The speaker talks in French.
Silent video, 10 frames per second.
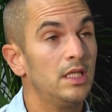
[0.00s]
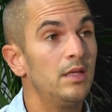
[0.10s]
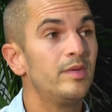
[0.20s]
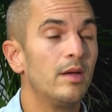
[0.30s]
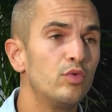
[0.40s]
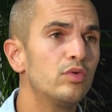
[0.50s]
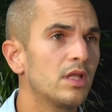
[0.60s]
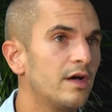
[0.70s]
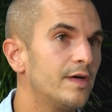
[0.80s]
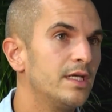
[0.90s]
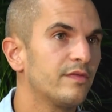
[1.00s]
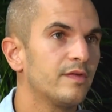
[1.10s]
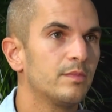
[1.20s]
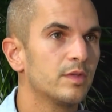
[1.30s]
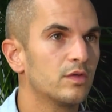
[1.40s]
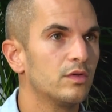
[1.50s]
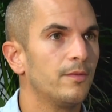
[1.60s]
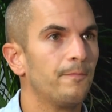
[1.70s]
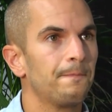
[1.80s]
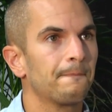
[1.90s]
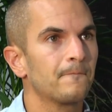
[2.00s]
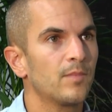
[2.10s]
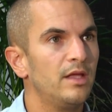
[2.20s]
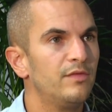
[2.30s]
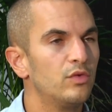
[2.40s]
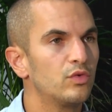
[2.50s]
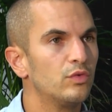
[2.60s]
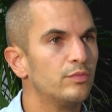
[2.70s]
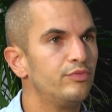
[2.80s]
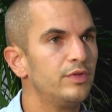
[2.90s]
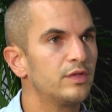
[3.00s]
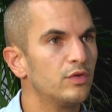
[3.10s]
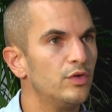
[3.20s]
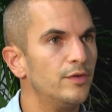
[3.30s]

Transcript: innée, puis il y a beaucoup de travail en fait, parce que ah oui, il faut qu'on puisse